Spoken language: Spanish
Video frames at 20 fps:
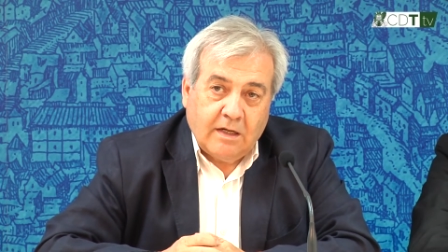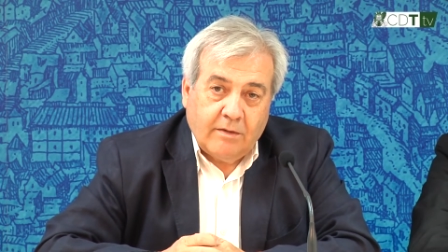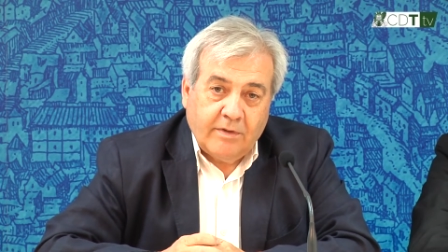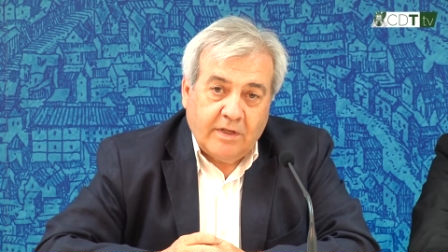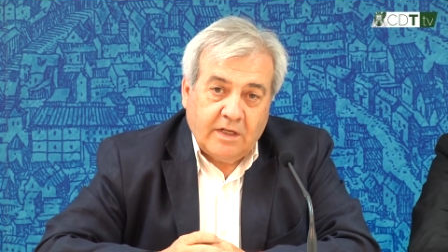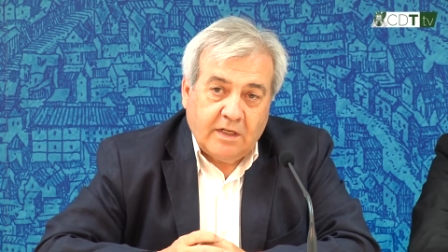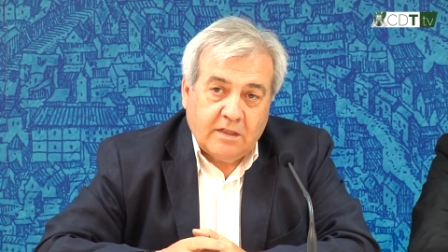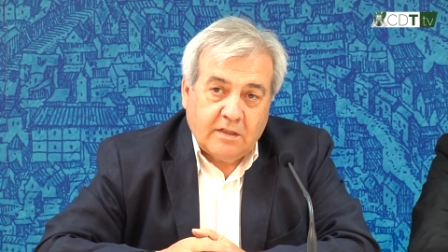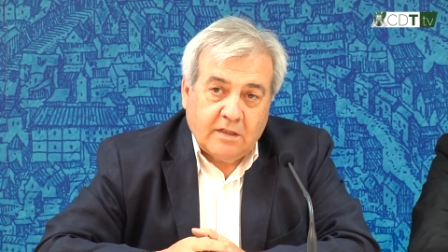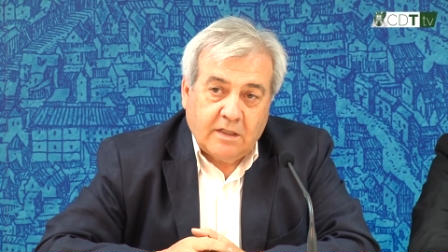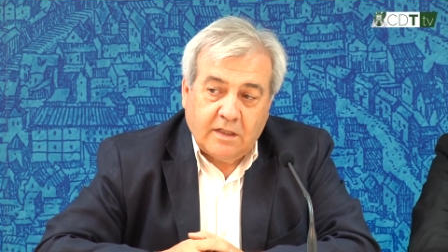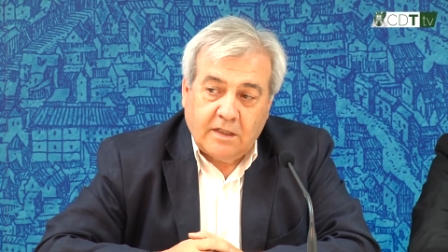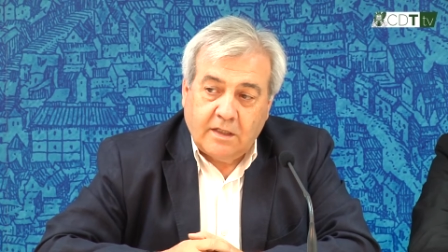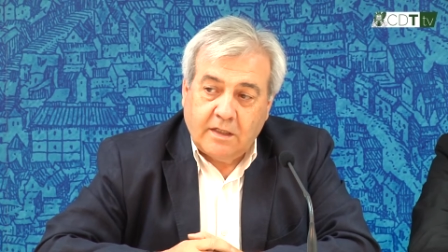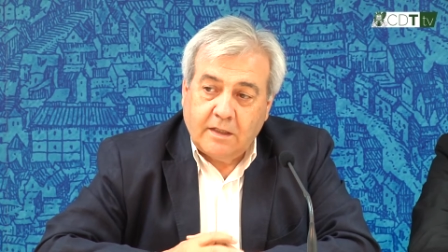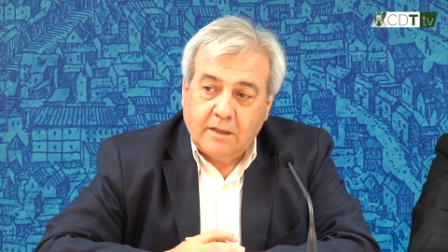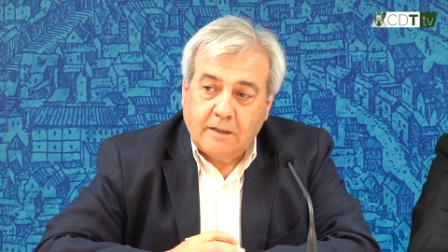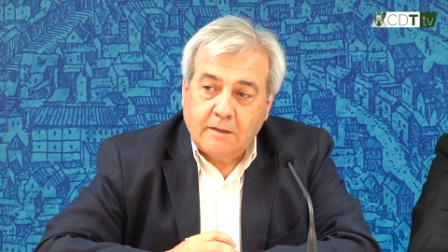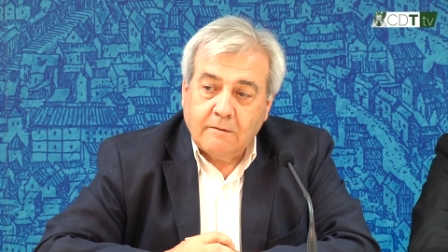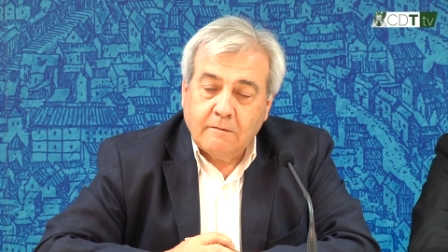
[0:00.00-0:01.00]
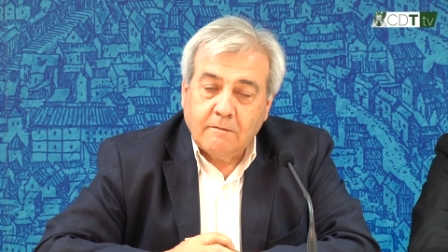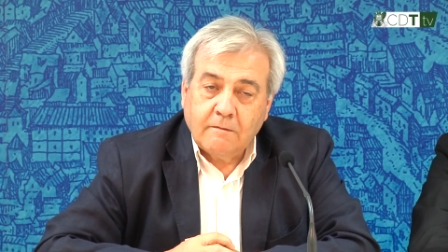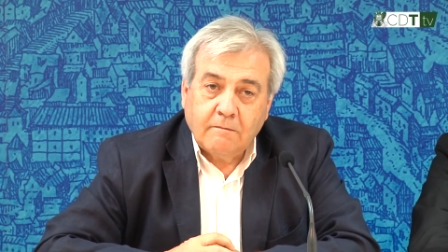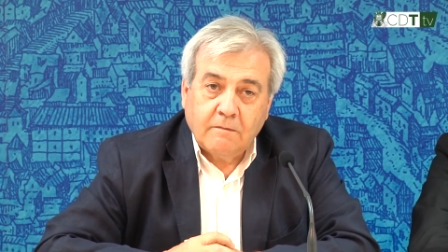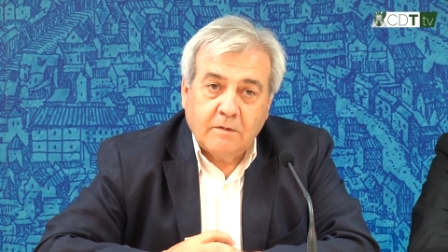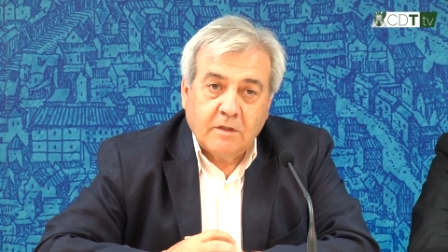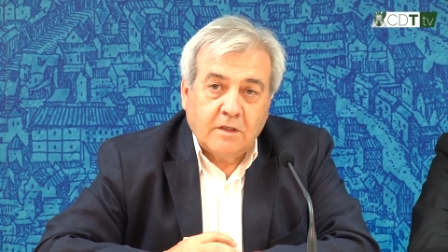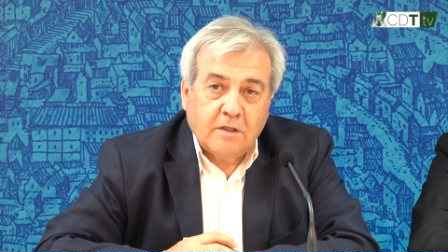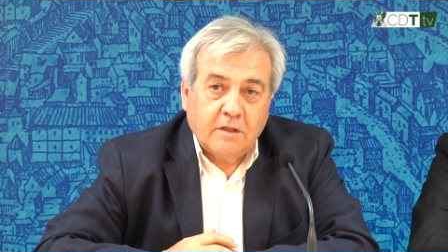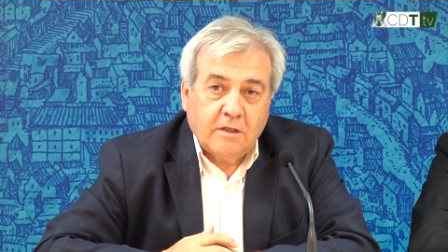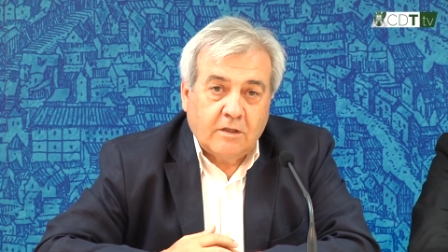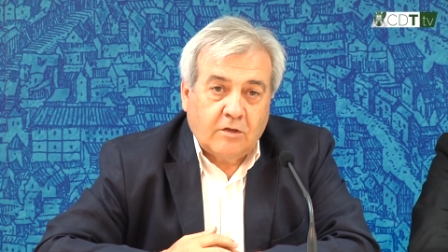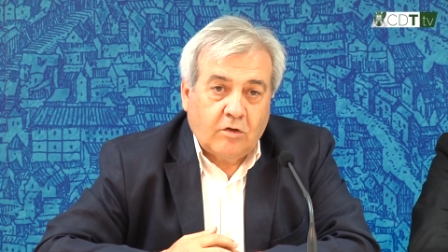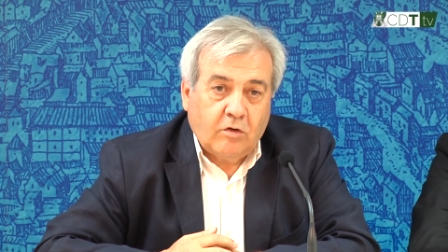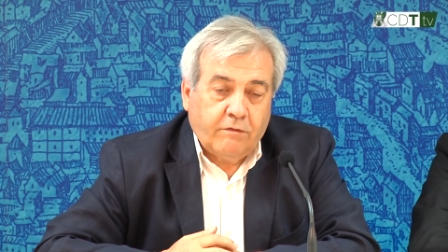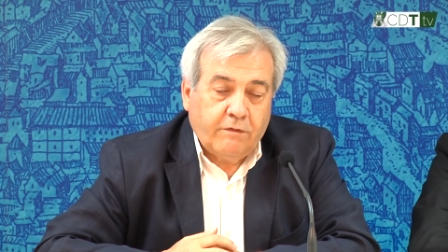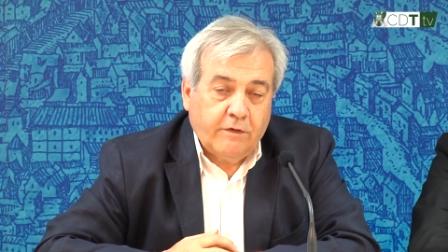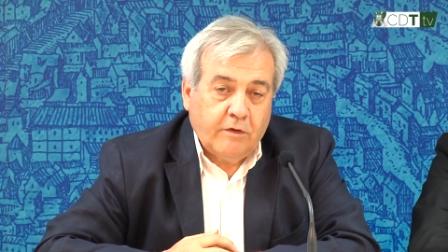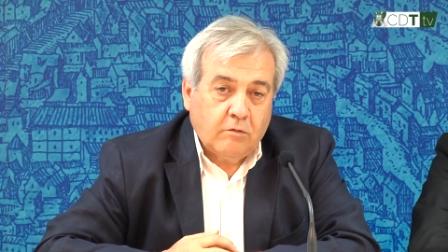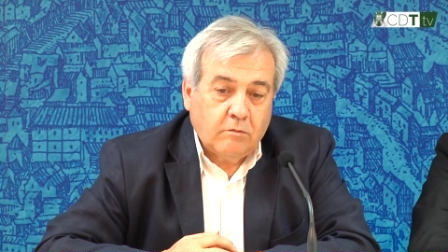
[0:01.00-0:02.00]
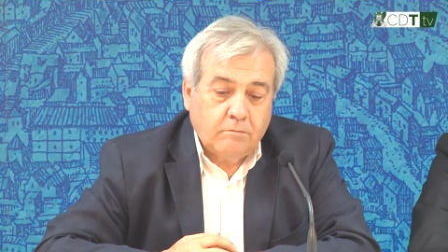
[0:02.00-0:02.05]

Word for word: ver este trofeo.